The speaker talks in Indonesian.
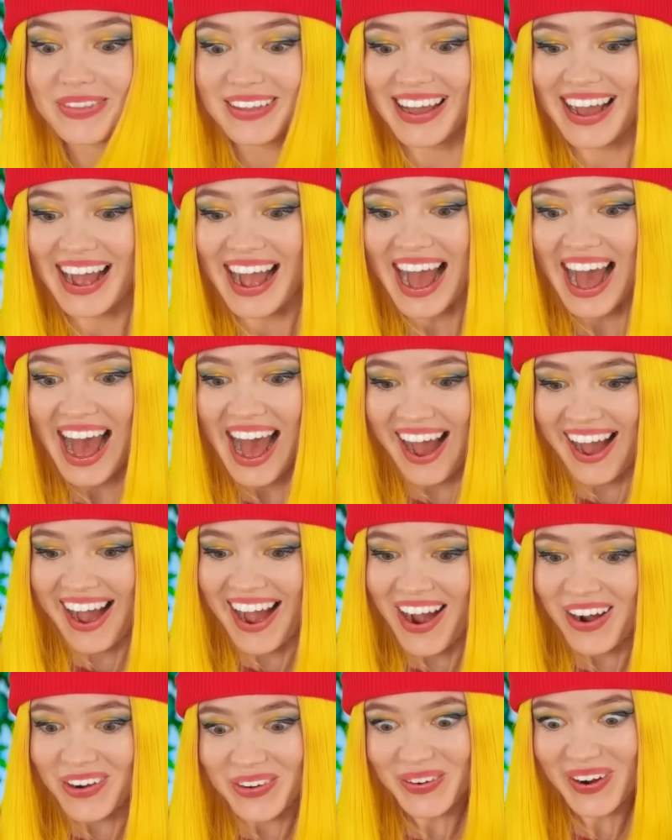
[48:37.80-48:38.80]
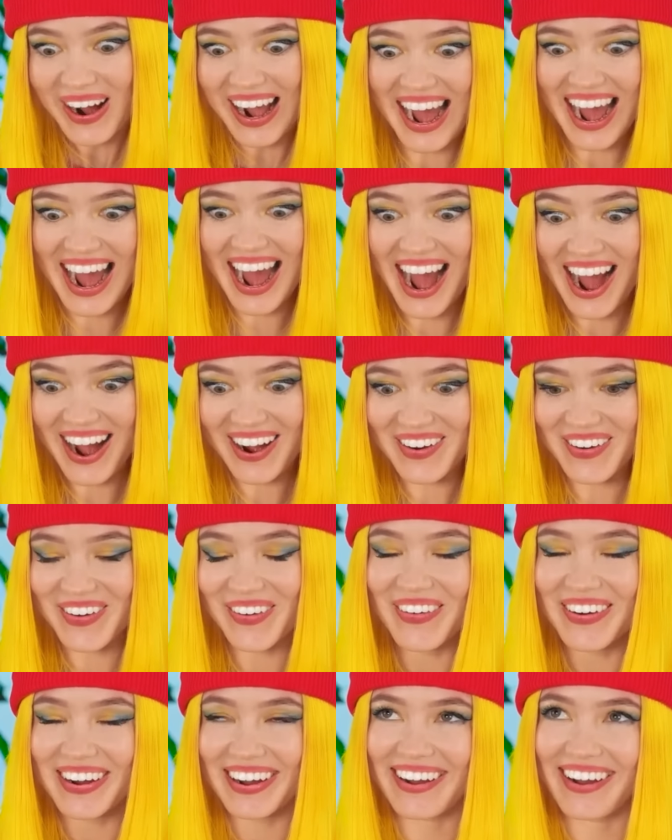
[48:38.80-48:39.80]
Wah, berubah warna.
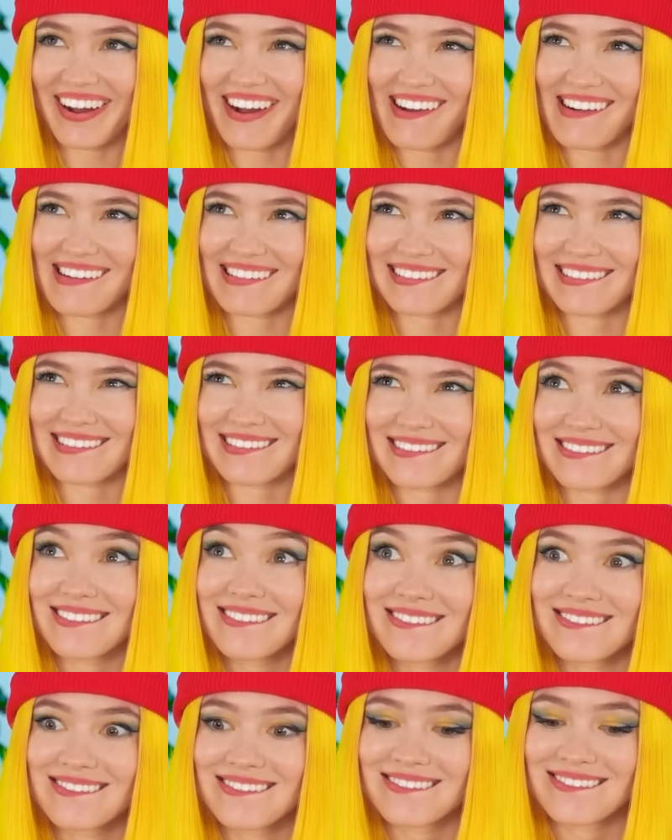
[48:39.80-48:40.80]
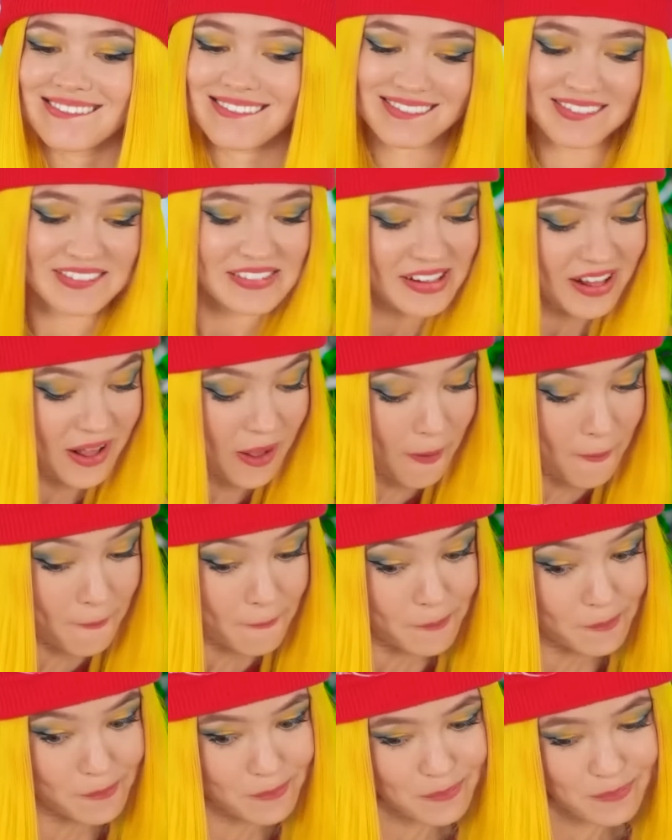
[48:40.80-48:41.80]
Hmm,
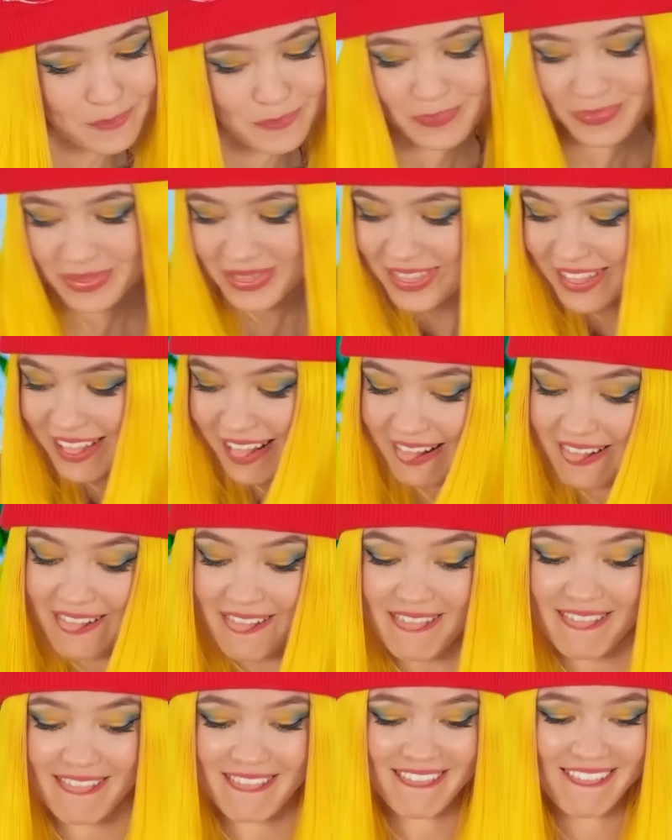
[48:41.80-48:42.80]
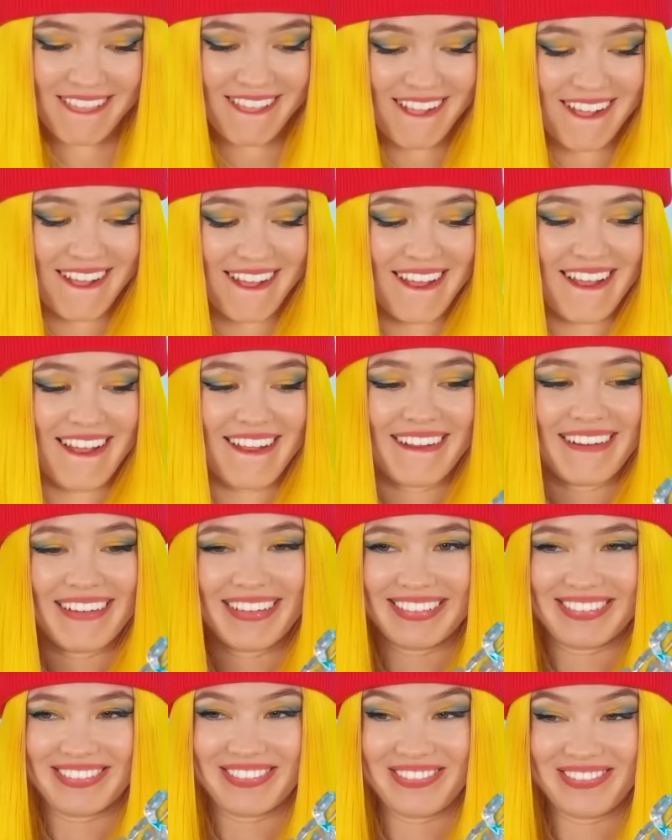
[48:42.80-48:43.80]
bakal kayak apa ya kalau aku
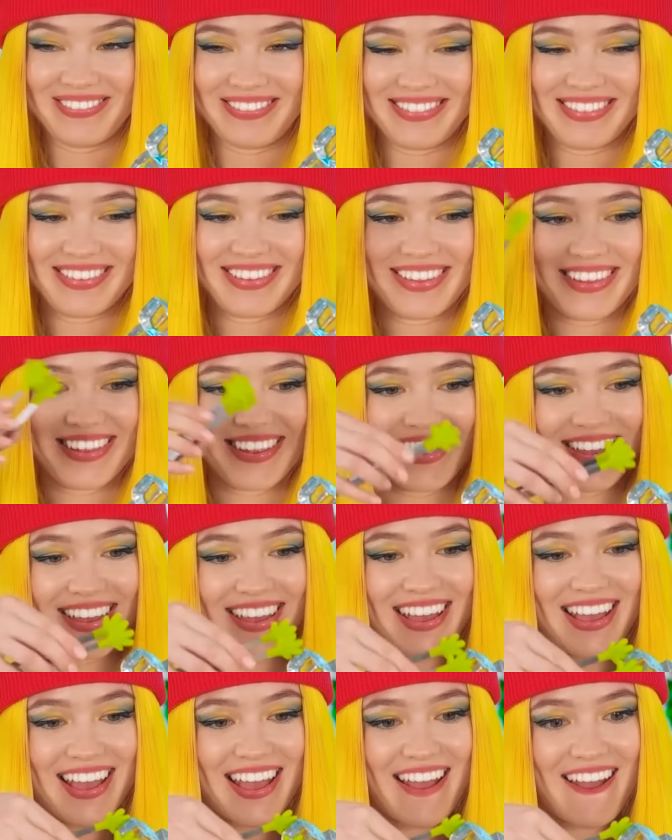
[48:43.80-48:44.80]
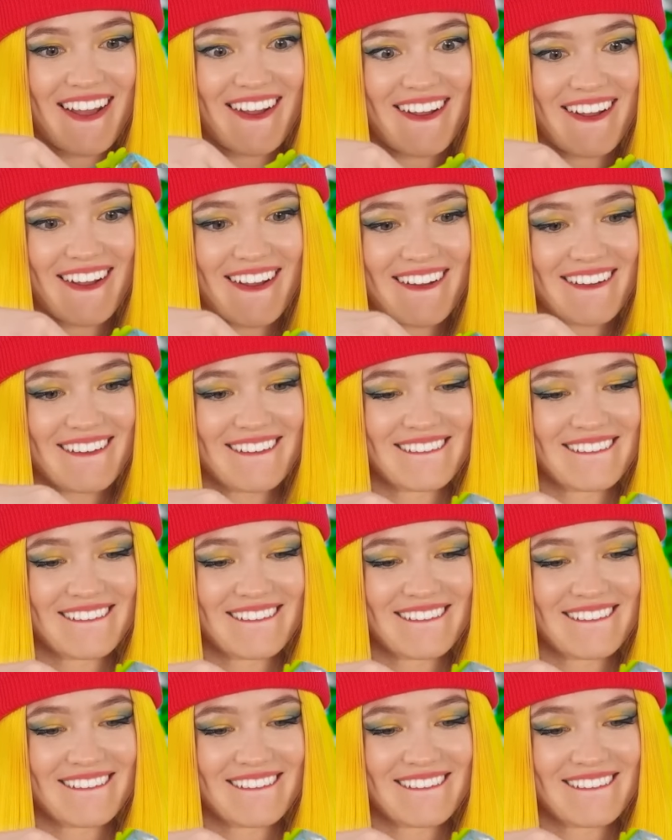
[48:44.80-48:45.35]
tambahin es batu?